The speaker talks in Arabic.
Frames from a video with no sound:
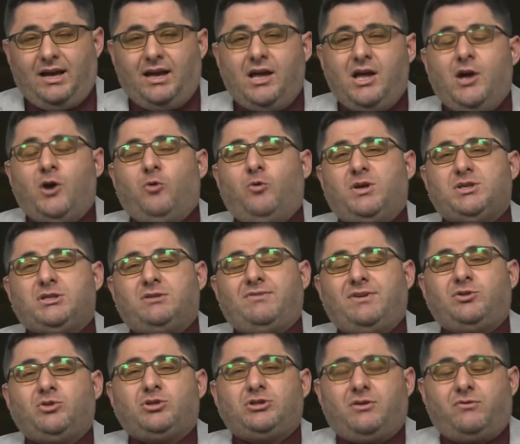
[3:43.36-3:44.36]
لكن أنا سألتك
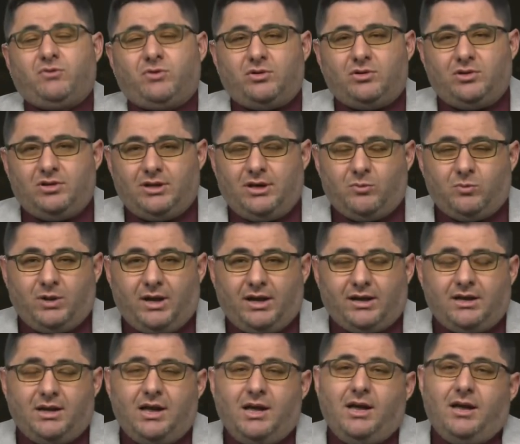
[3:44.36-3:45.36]
سيد مهد لأنه
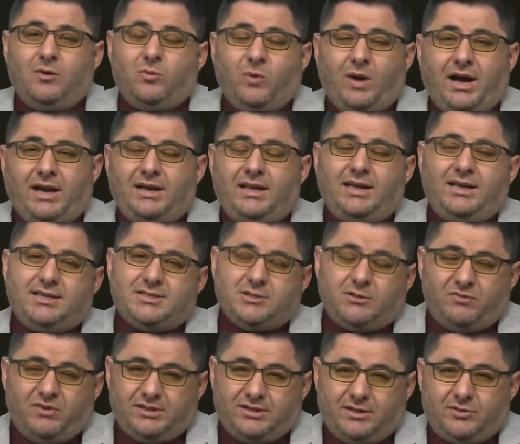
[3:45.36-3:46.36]
كل, كل مرة كل,
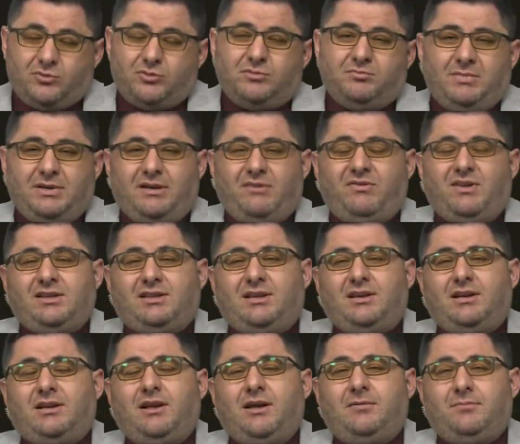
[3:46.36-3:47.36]
سوف كل, كل مرة ملفات
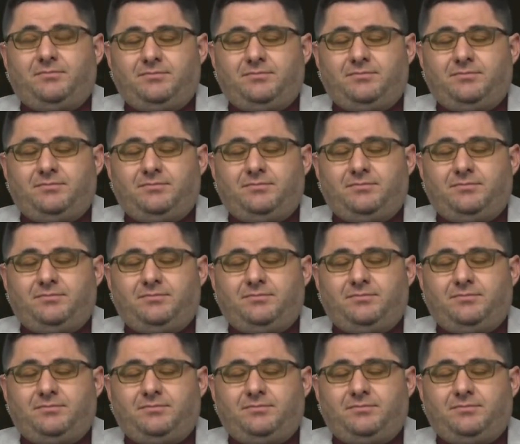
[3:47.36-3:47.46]
الإرهاب